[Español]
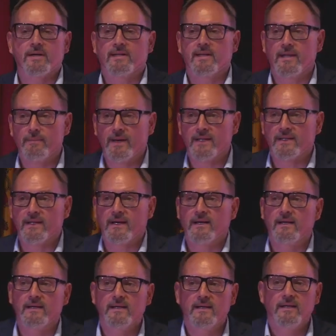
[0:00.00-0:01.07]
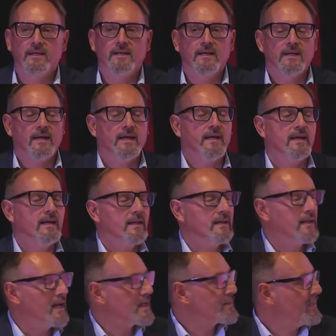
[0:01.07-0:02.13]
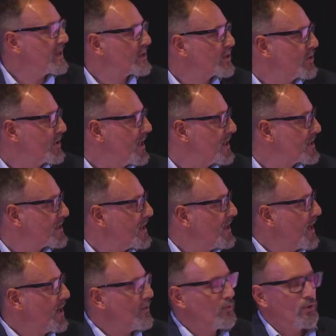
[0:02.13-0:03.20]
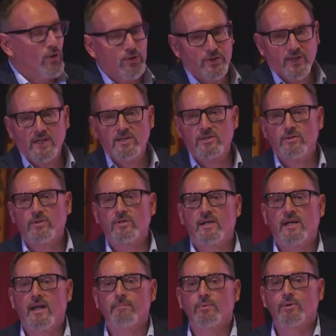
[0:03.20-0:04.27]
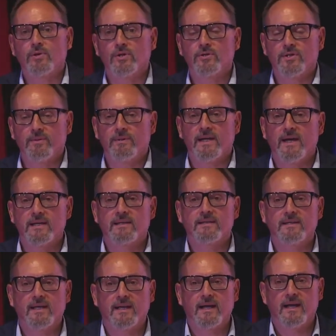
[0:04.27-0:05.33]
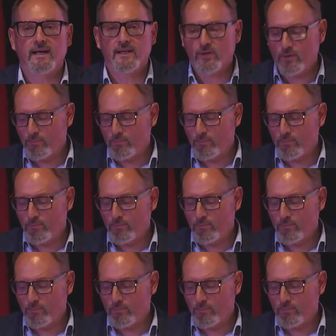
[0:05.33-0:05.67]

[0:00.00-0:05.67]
de demanda eh, de las personas en un contexto en que la productividad decae?